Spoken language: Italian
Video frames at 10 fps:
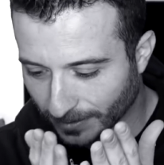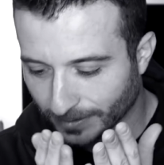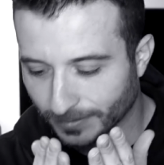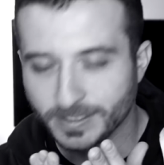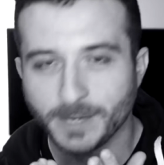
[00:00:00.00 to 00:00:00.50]

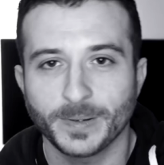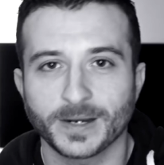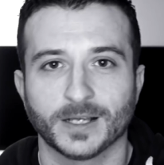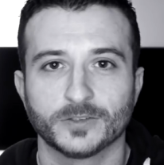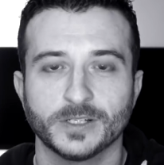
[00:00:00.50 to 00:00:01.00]
ne ha
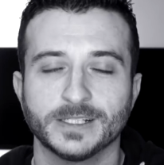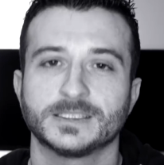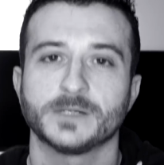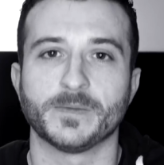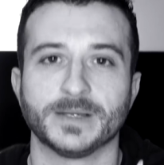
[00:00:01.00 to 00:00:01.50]
parlato
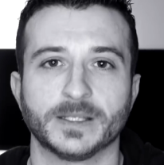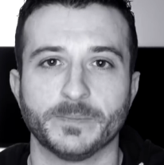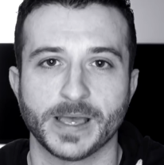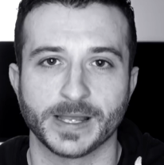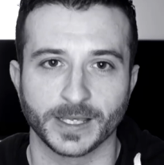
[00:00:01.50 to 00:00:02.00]
estremamente
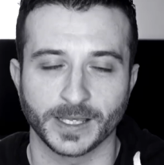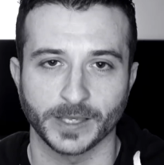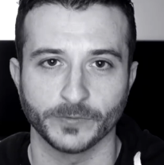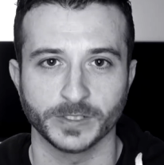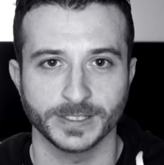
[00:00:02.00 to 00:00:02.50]
bene,
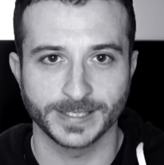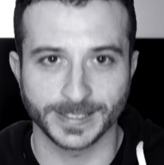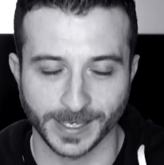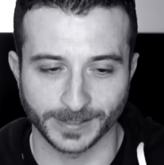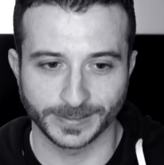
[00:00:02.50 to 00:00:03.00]
è un
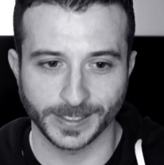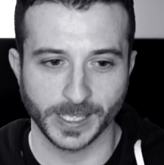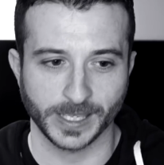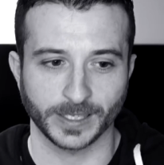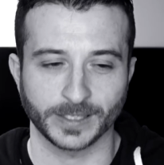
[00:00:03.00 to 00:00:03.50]
insegnante
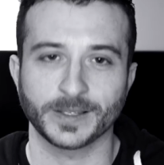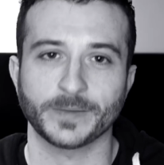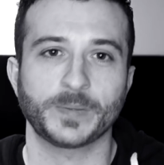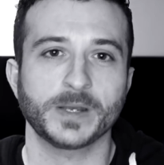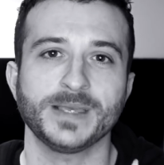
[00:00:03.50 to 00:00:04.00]
ed
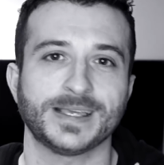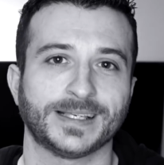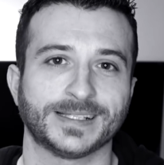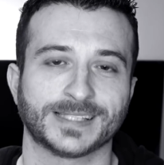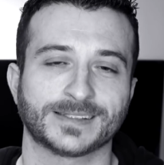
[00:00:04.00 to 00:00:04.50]
per
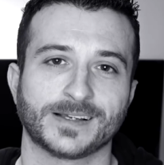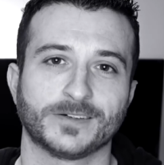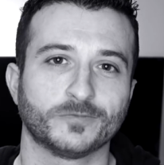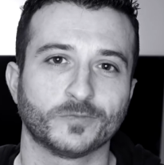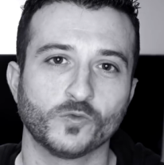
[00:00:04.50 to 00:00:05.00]
me è
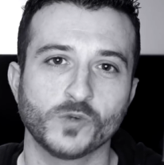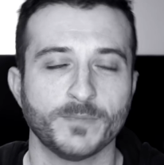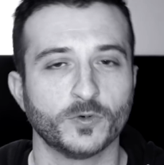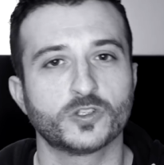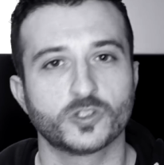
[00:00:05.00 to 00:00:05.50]
stata
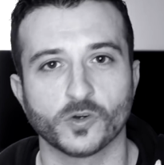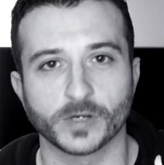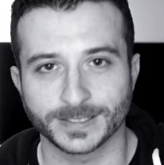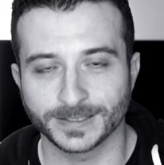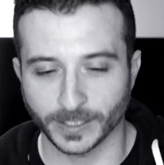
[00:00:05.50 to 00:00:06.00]

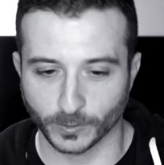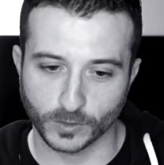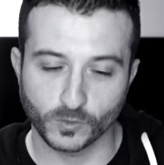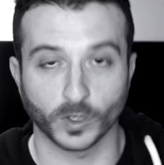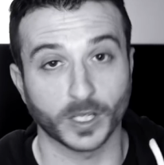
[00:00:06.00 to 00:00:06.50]
un'emozione sentire
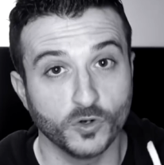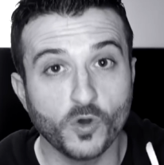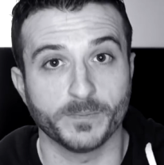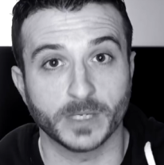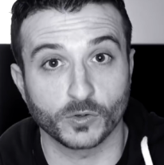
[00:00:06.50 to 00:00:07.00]
qualcuno che
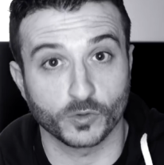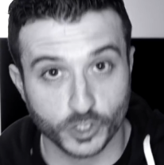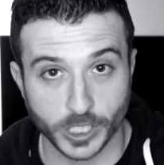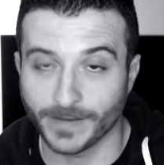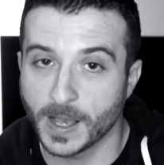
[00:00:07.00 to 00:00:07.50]
non mi
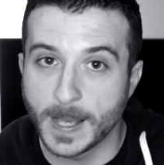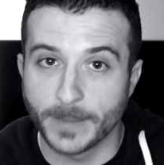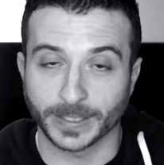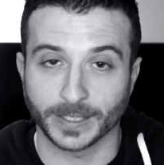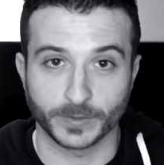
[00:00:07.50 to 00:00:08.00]
conosceva,
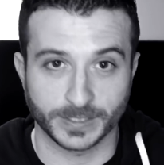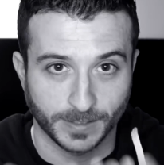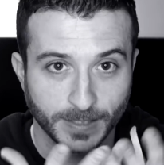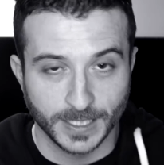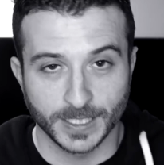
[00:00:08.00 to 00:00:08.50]
perché
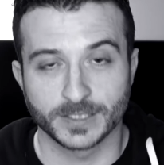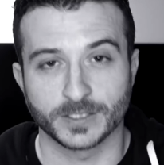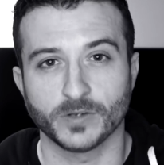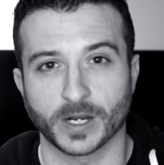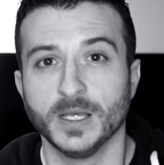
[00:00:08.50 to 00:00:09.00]
questa
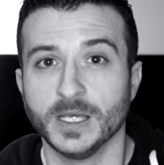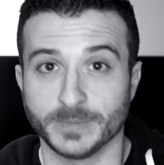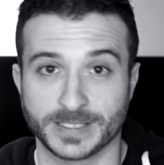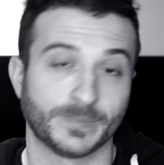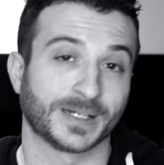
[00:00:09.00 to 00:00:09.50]
signora,
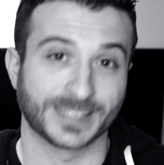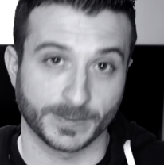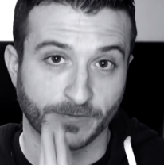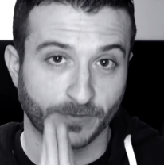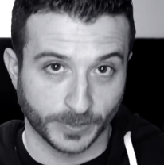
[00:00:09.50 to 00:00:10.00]
mi sembra che si
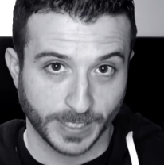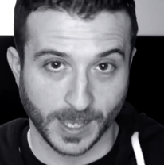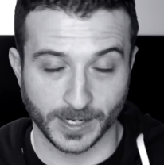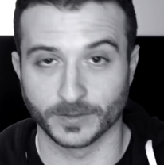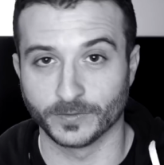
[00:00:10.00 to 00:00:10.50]
chiami
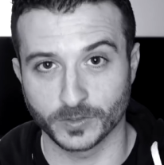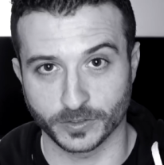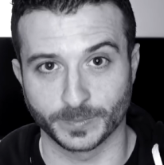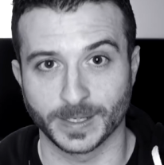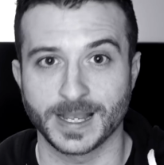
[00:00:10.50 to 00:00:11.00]
Floriana, non voglio
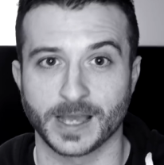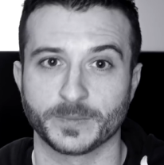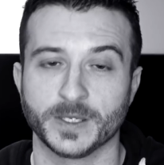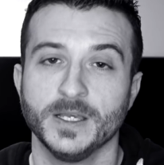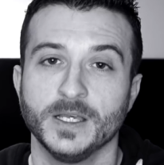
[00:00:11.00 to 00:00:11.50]

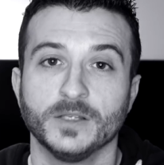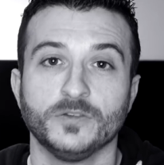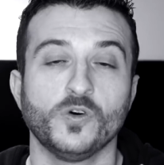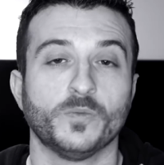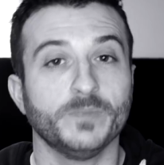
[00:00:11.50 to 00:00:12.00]
sbagliarmi,
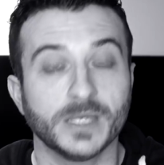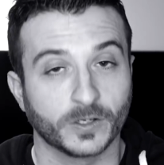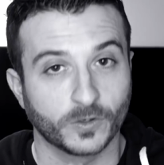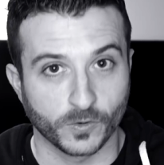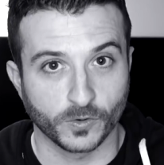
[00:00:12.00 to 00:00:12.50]
non
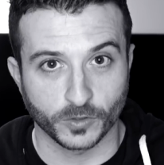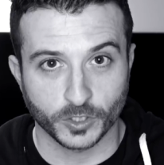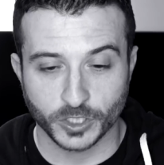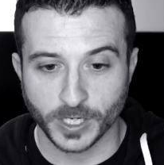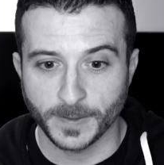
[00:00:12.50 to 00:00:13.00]
mi
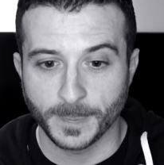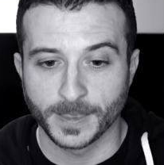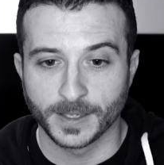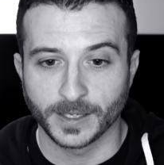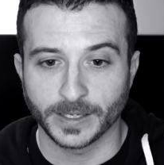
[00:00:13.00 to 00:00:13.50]
conosce
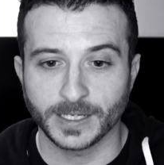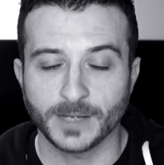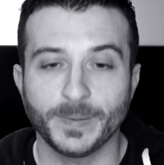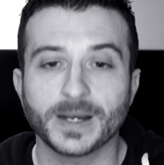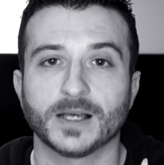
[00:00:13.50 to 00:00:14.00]
e ne ha
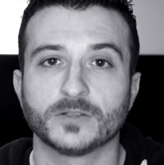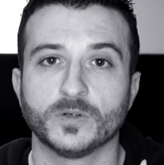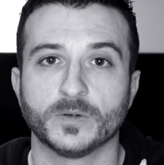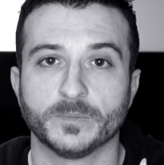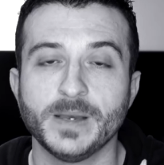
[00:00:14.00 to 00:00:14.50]

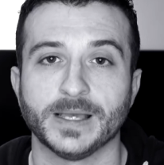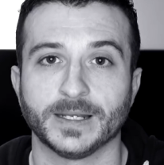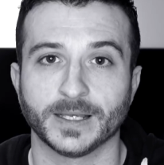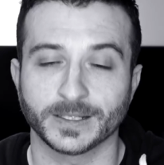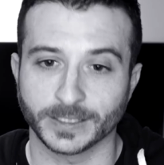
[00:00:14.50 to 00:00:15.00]
parlato
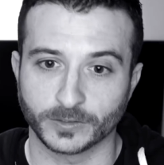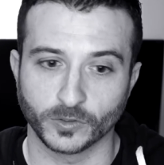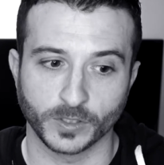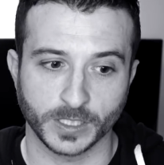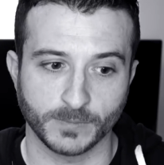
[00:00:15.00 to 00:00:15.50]
bene. Ha
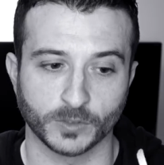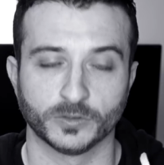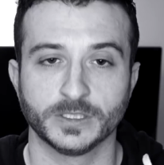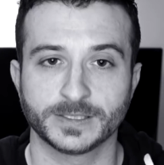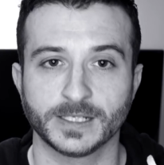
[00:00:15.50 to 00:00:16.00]
detto il modo
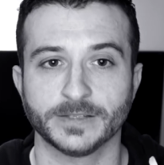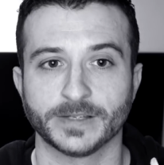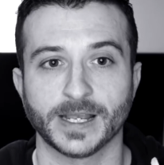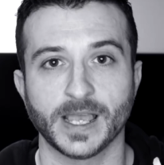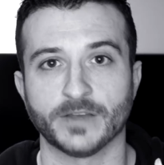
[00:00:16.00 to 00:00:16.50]
di
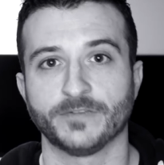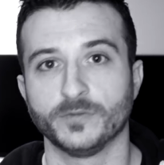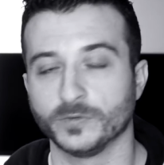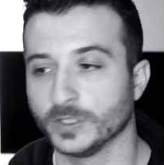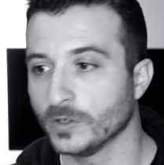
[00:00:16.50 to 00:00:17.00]
scrivere è
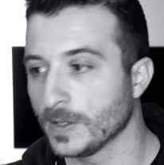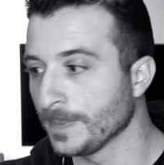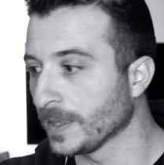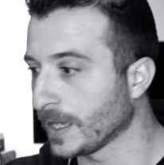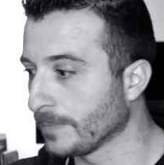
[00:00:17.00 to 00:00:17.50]
fluido,
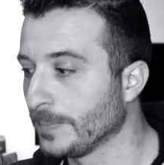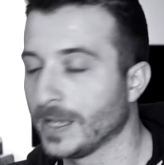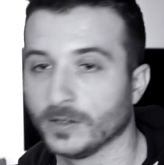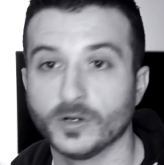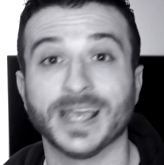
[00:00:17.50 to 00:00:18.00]
è
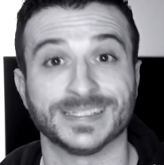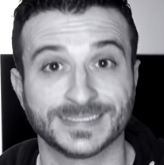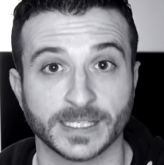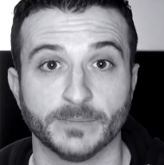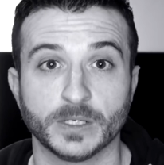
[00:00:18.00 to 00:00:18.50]
bello, è
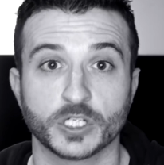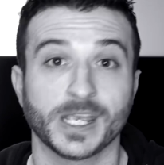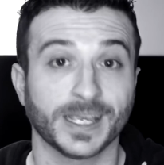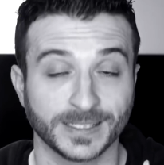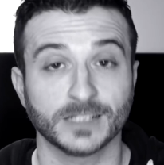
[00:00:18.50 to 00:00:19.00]
semplice,
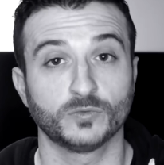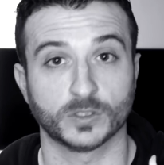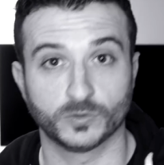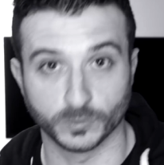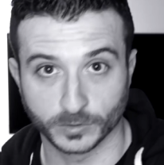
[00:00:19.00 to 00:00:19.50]
è adatto a
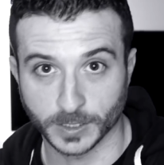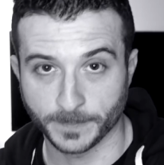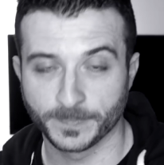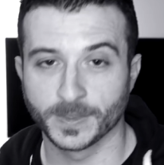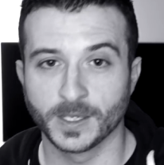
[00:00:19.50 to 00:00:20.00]
tutti.
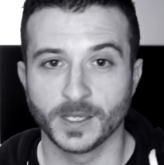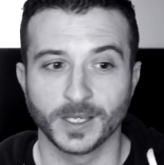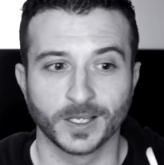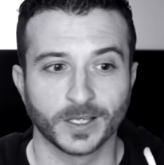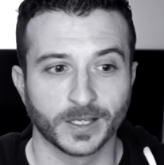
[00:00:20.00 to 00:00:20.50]

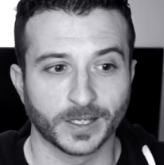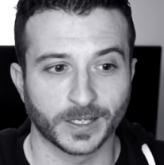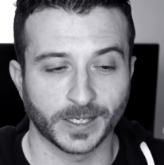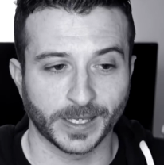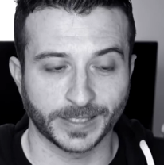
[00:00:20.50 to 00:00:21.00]

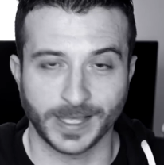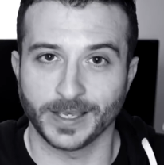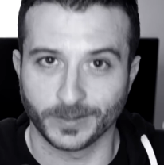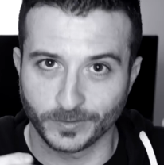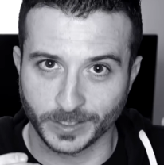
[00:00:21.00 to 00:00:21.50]
Ed
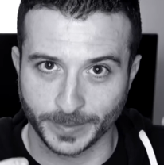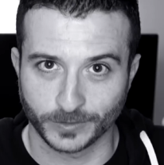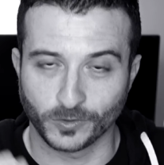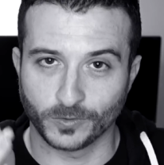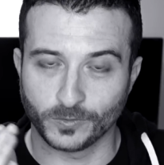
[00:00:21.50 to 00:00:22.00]
è,
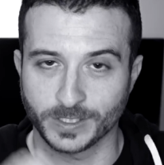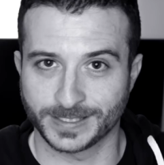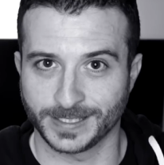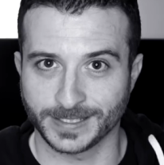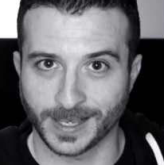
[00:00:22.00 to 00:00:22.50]
ripeto, un
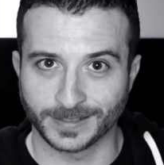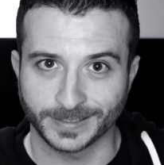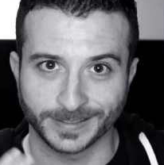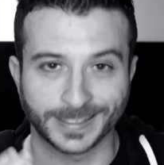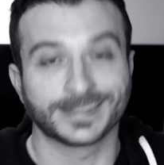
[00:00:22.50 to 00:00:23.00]

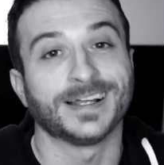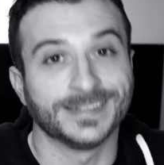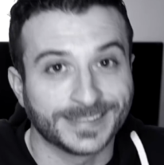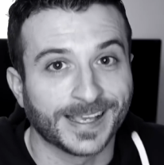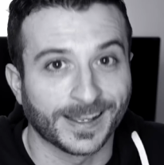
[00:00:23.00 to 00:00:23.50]
insegnante da
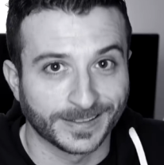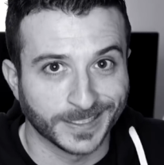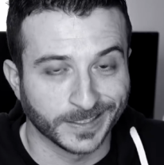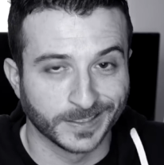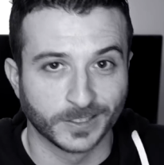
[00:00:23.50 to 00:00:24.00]
tanti
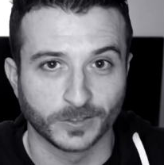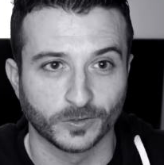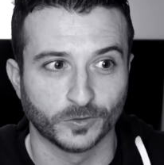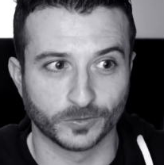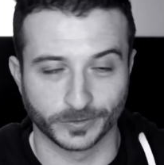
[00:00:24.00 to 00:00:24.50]
anni,
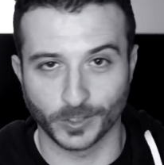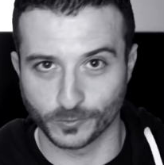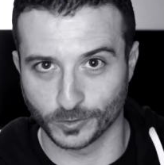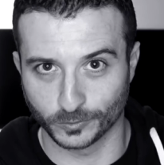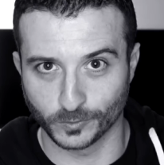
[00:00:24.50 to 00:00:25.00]
non da
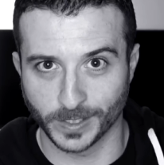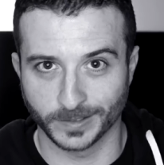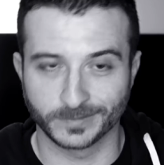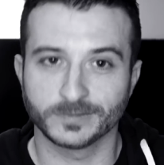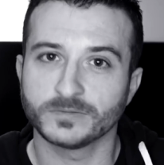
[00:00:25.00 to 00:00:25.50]
uno o due.
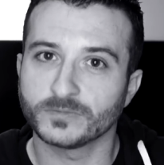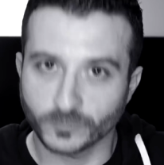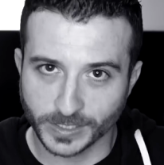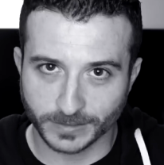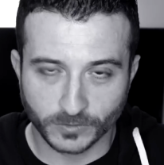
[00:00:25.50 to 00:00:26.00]

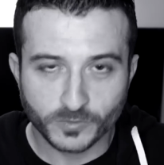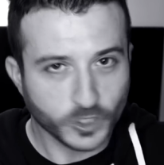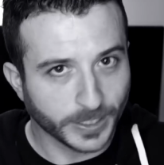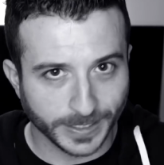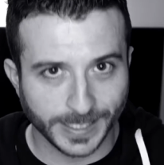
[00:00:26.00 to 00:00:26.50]
Vole- non
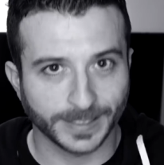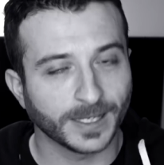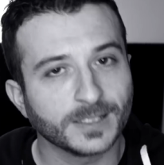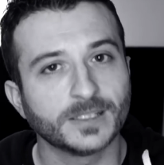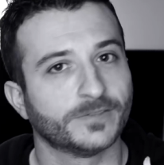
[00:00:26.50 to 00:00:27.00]
ci credete?
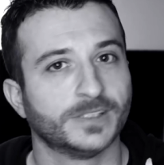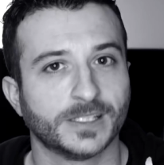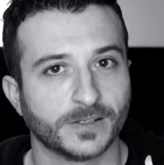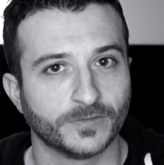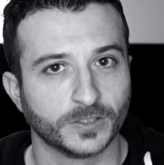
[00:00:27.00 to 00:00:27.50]
Andate a
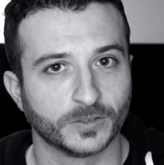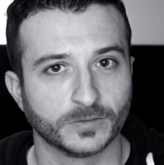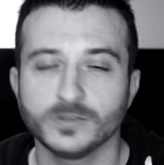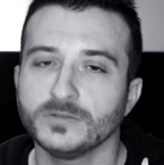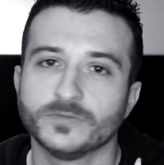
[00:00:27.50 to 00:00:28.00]
vedere il video.
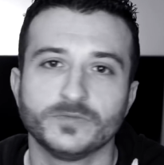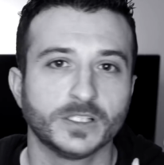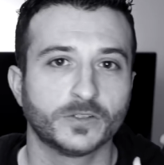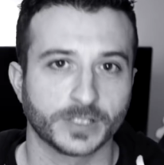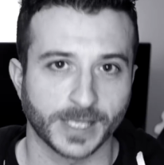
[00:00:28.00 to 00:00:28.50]
Io non vi
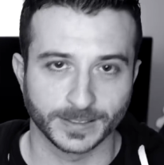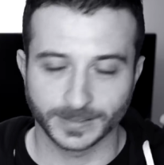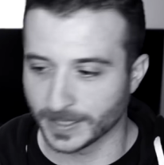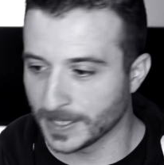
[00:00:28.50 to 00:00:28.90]
dico niente.